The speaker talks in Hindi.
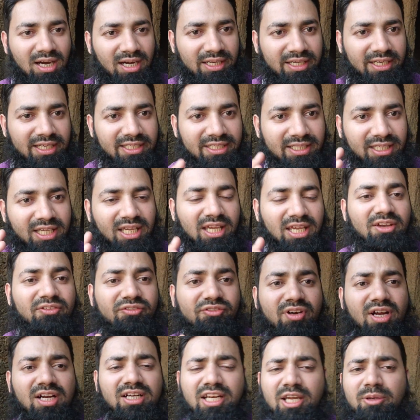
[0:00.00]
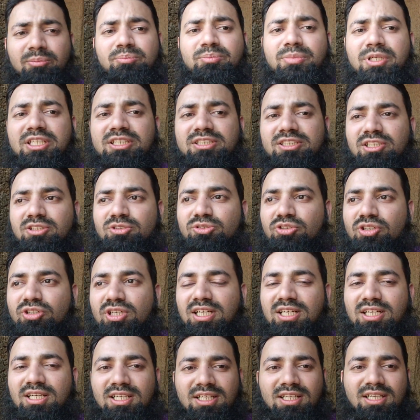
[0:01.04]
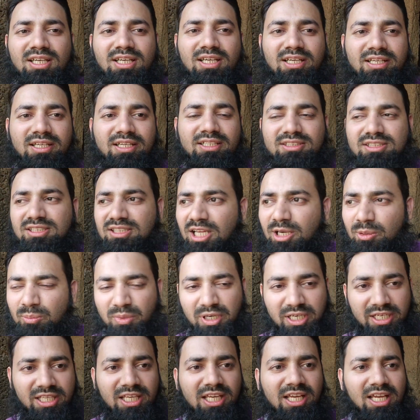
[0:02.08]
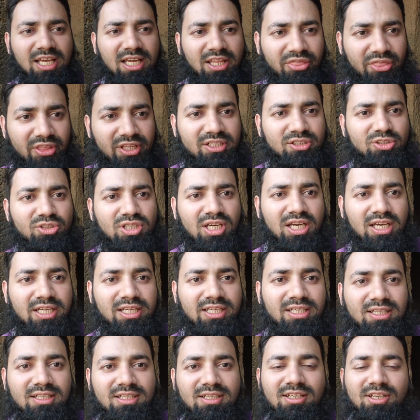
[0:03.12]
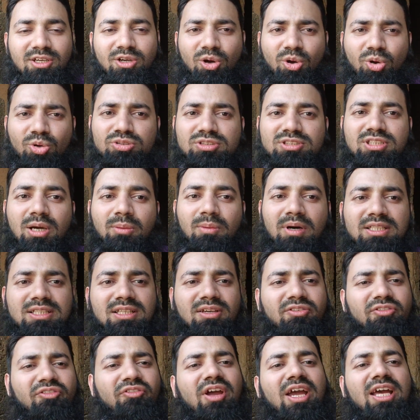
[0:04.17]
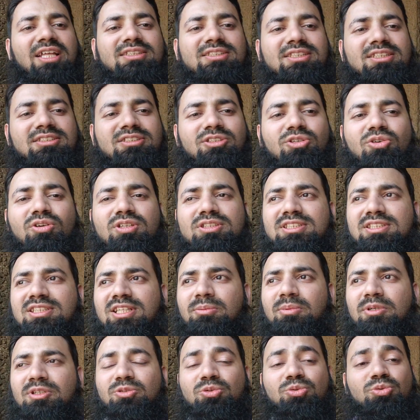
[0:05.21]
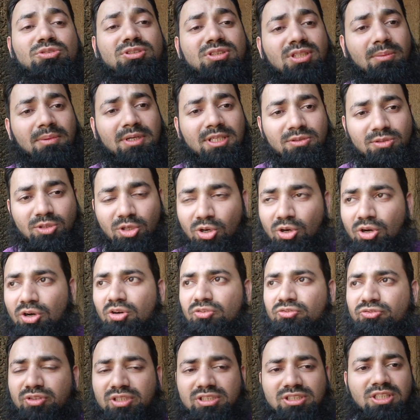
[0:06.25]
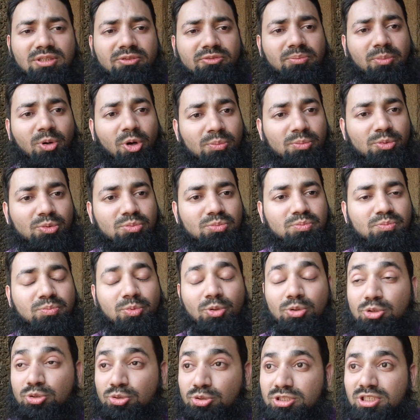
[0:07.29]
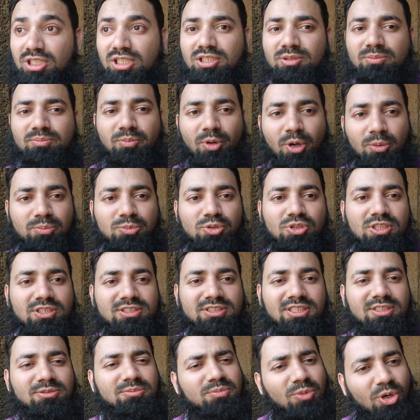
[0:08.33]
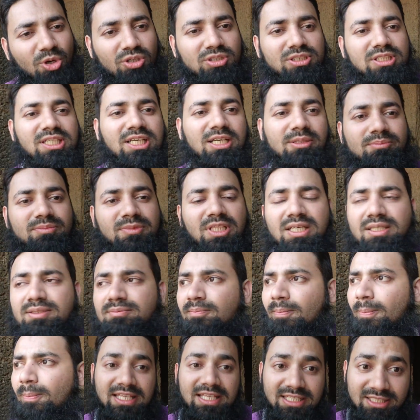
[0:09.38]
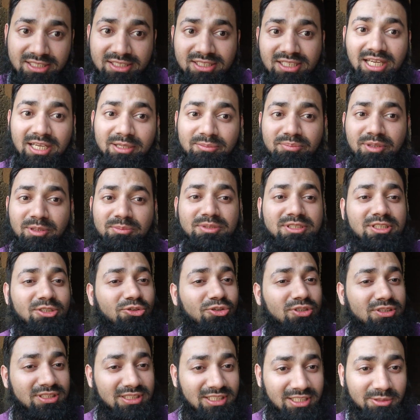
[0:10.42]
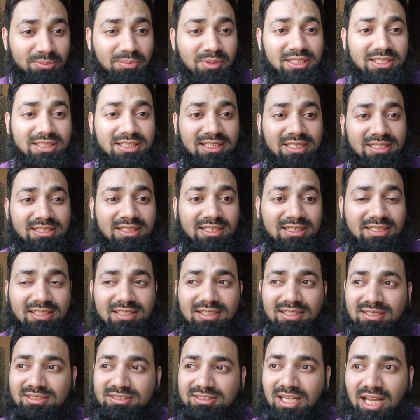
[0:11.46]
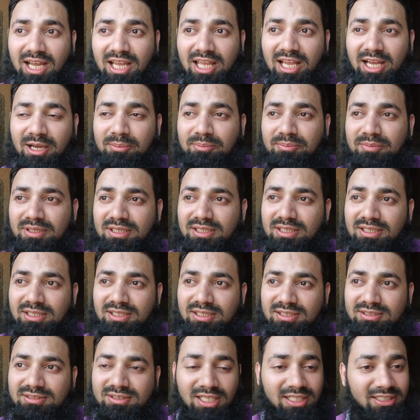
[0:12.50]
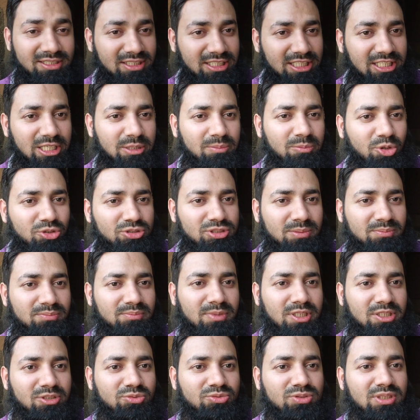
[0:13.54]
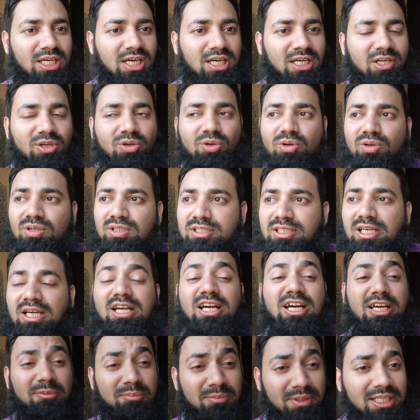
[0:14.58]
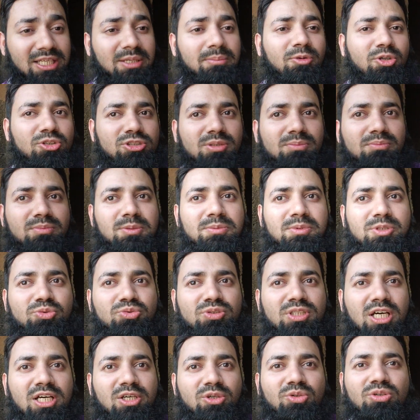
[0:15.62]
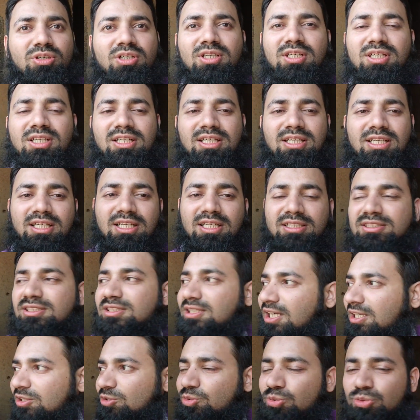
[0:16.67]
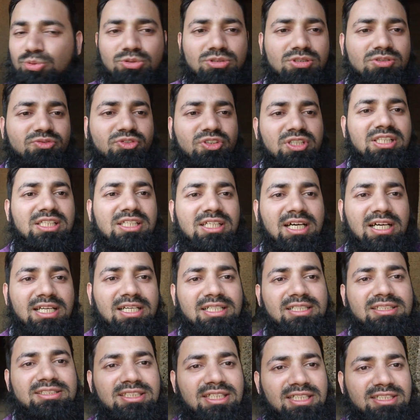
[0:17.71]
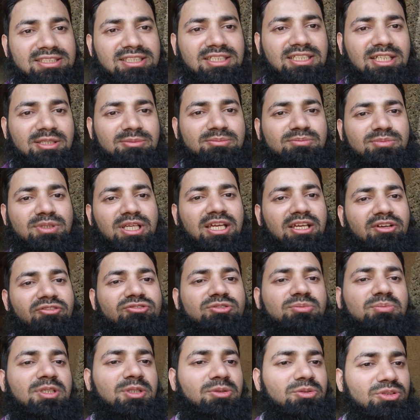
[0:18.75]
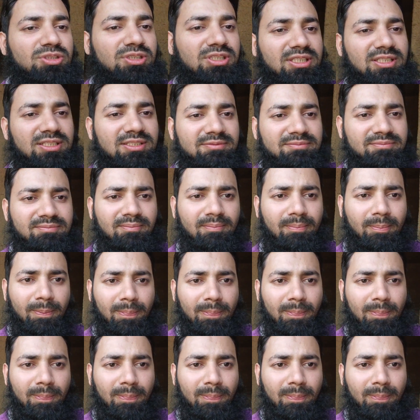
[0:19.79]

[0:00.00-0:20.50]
हर एक केव का टेम्परेचर जो है इतना बढ़िया अंदर जा रहे उस ज़माने फ़ैन की ज़रूरत नहीं पड़ती उस ज़माने तो ऑब्वियसली पोल्यूशन पॉपुलेशन बहुत ही कम था इस टाइम पे भी ज़रूरत नहीं पड़ती है इधर चाहे आप ठंडी के मौसम में क्यों ना आ रहे हो या गर्मी के मौसम में भी क्यों ना आ रहे हो इतना कूल फीलिंग आ रहा है जैसे ही हम केव्स में घुस रहे हैं